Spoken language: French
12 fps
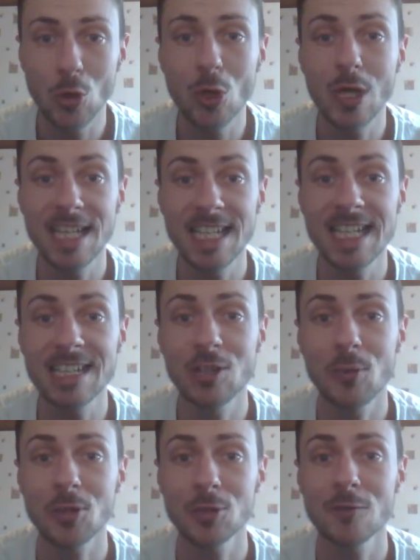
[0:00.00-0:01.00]
Coucou Kathleen,
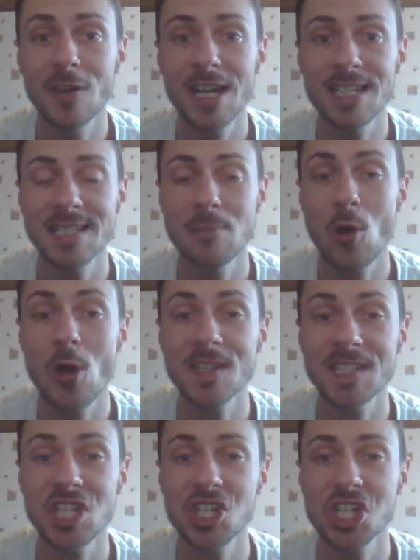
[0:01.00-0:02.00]
comment tu vas C'est moi,
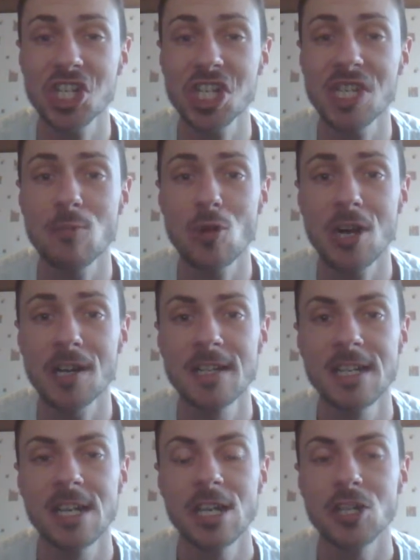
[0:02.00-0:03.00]
c'est GG Desbois.
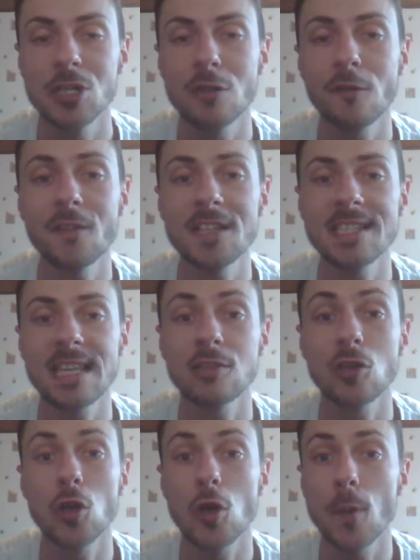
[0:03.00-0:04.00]
Je te fais
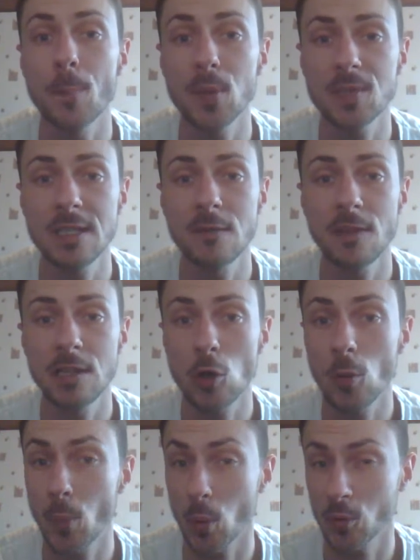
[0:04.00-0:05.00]
cette euh, petite
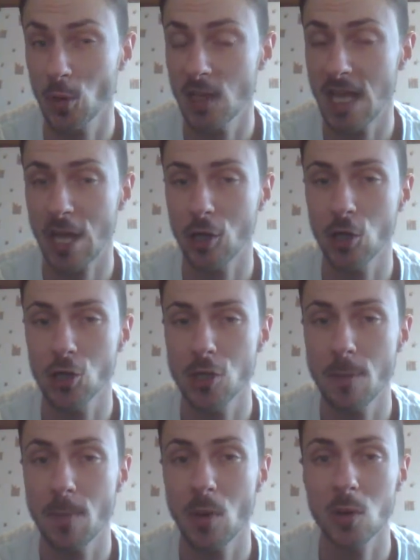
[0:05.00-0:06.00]
vidéo pour te dire que
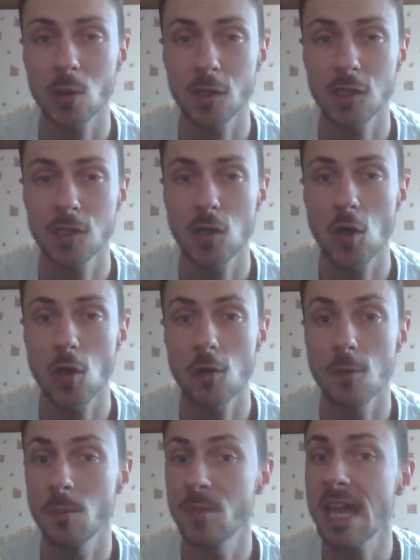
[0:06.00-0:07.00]
je pense
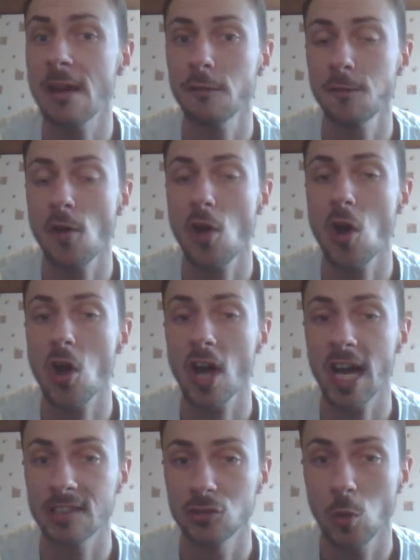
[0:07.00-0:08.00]
euh, bien
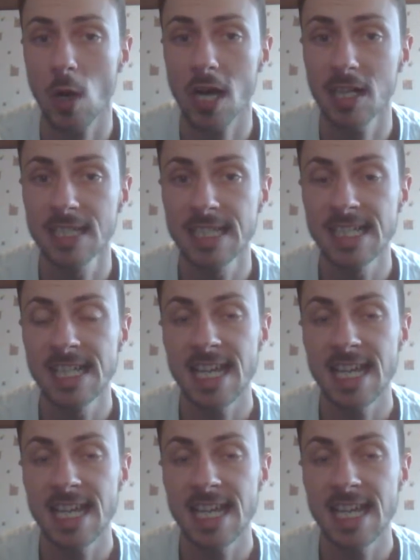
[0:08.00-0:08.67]
fort à toi.